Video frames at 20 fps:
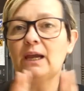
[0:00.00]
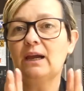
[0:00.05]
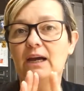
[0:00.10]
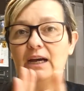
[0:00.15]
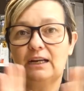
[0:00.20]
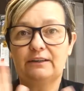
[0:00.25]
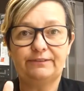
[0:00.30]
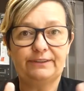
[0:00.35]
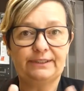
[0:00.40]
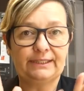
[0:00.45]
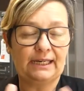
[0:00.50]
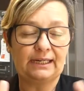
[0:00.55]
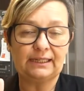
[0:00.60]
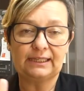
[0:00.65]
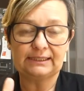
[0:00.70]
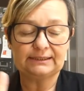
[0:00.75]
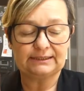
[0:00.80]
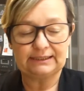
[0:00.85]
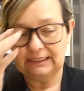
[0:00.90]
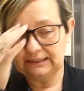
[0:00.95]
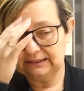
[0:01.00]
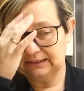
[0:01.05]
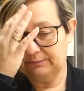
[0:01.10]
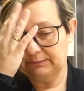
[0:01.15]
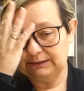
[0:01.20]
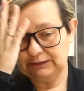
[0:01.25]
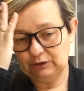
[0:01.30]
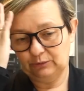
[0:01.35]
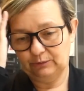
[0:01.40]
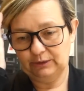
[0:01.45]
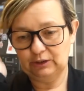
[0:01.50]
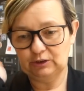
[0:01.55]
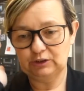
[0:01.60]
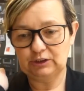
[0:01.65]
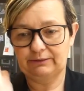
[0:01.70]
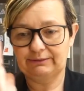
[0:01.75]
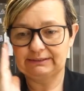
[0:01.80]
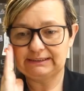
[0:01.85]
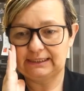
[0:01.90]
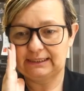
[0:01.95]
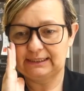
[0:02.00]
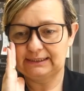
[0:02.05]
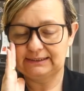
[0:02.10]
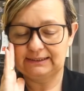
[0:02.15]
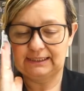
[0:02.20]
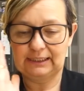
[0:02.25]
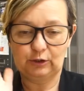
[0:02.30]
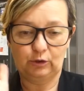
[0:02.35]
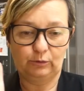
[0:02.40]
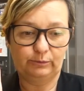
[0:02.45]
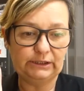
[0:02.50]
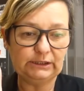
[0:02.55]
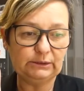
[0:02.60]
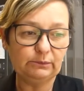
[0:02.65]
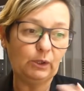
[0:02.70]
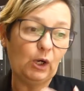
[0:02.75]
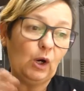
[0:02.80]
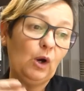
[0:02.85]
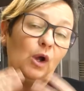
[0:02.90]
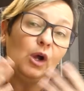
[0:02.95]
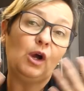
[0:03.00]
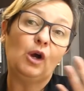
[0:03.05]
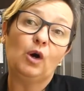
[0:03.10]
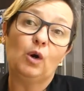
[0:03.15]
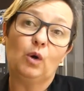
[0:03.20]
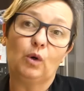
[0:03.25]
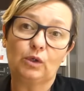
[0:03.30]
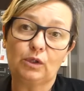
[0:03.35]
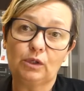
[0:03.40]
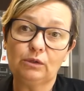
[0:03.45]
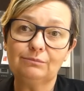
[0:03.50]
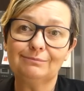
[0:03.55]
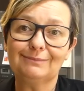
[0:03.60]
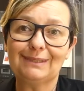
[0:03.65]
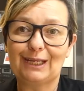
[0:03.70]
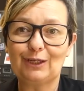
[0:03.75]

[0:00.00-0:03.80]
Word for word: Al final gastarte más o menos te vas a gastar lo mismo o no.